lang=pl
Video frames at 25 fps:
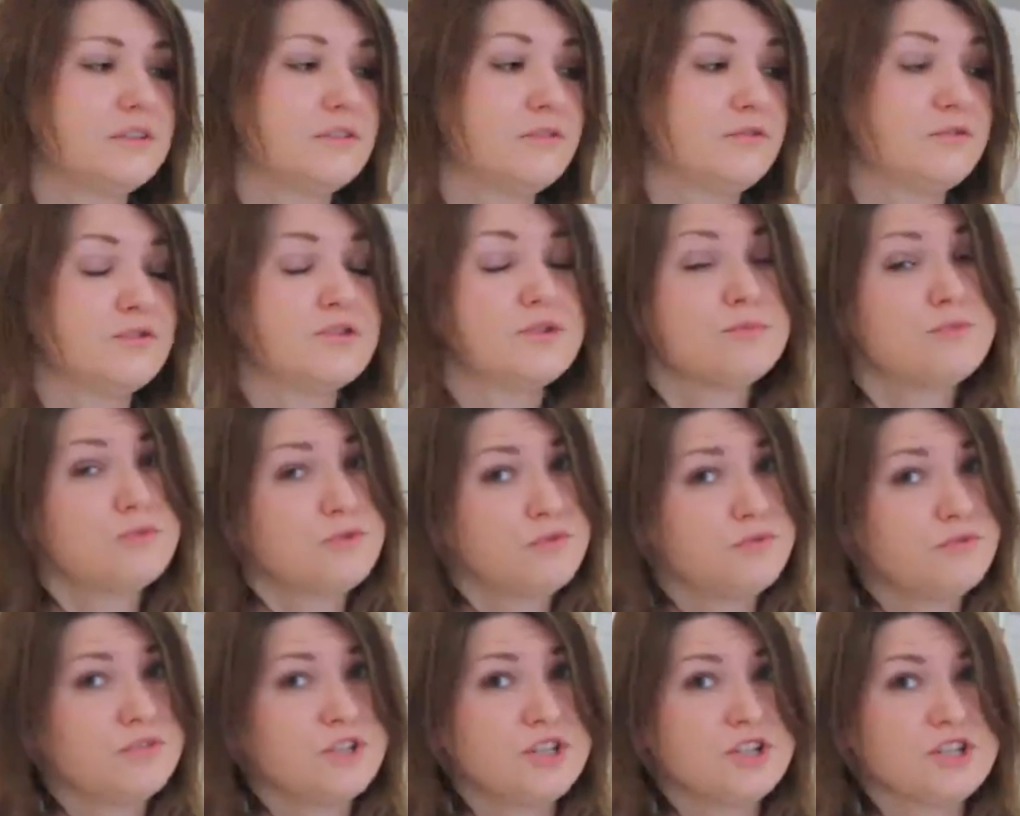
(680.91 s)
tworzymy
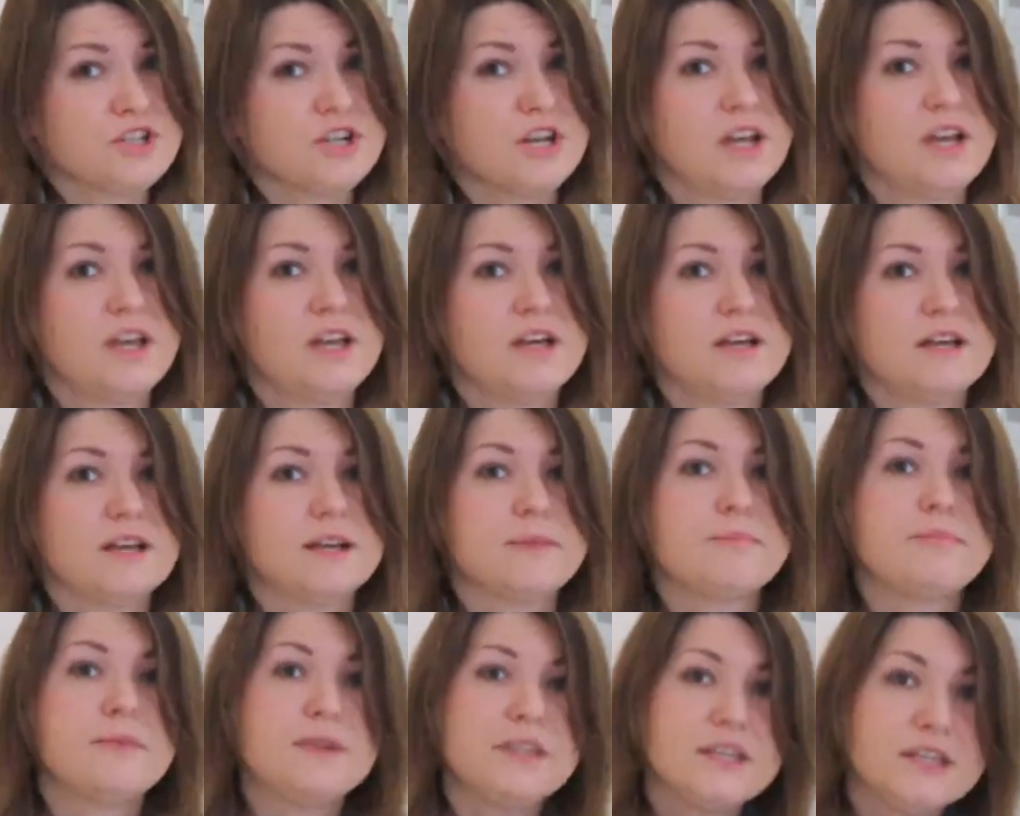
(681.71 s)
również
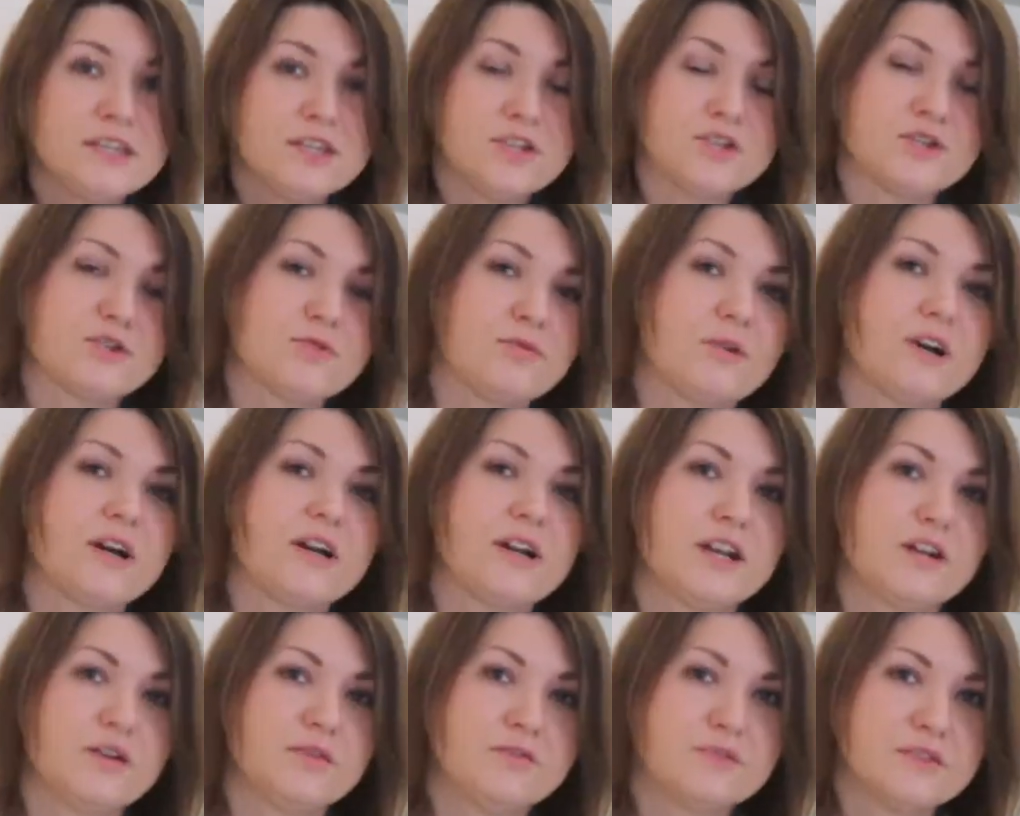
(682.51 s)
repliki szkła
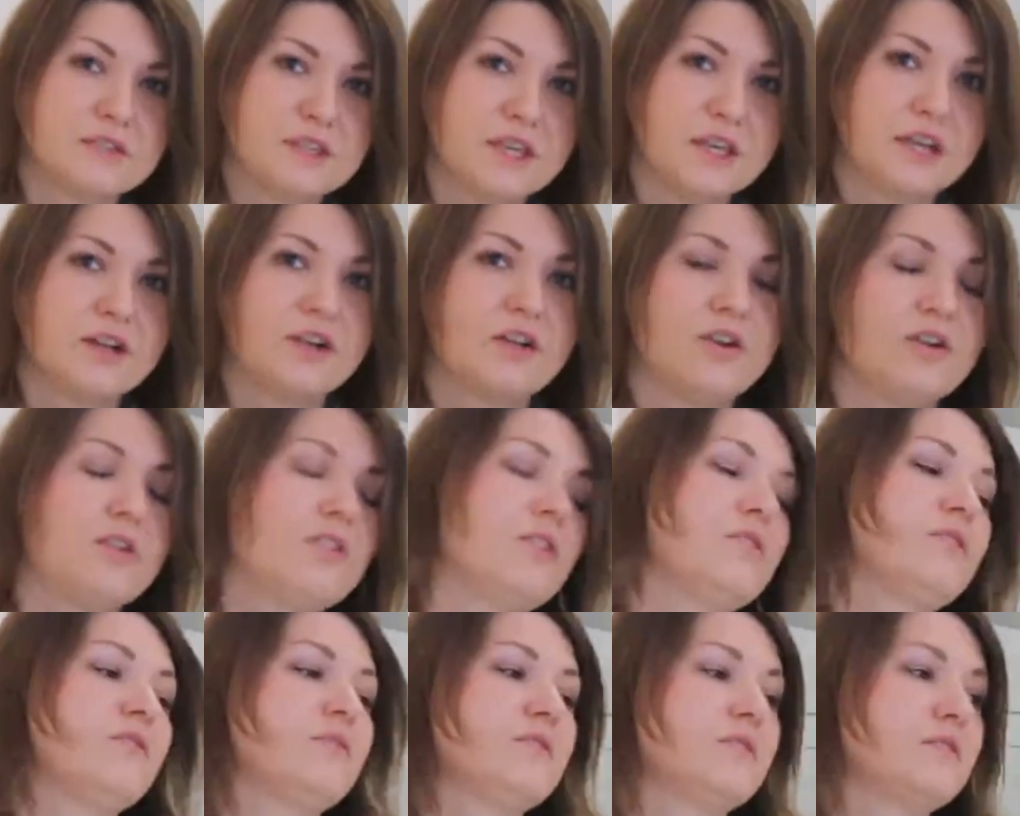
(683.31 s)

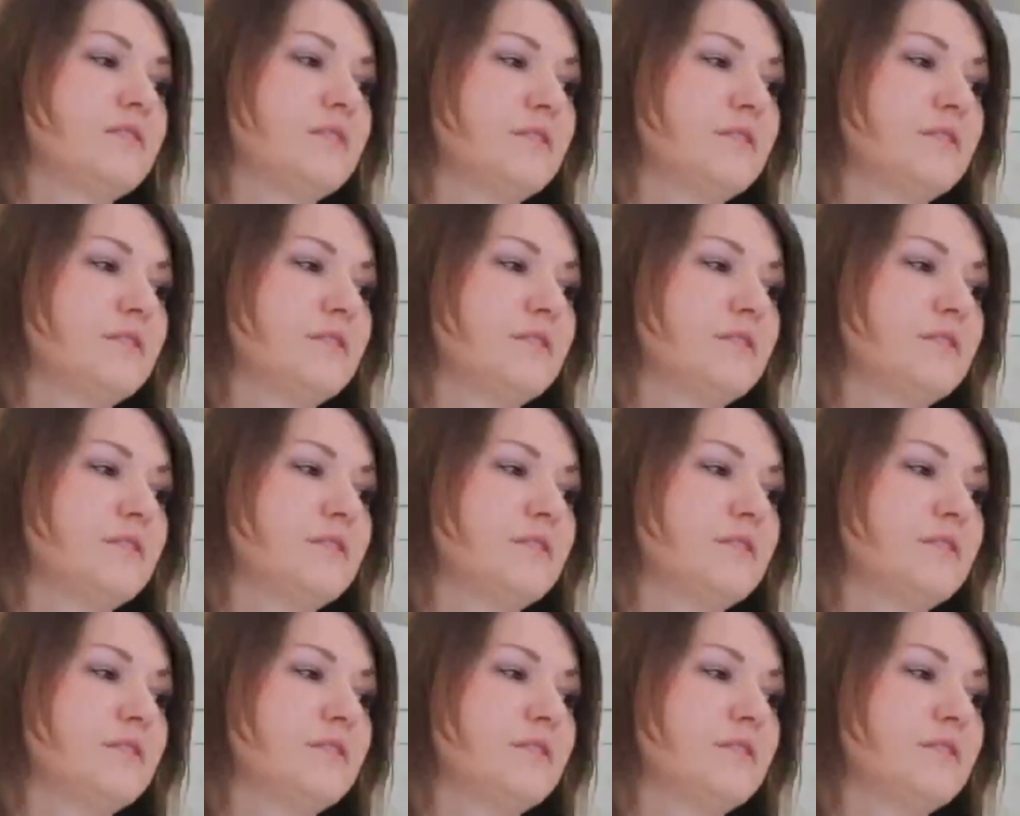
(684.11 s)
krakowskiego,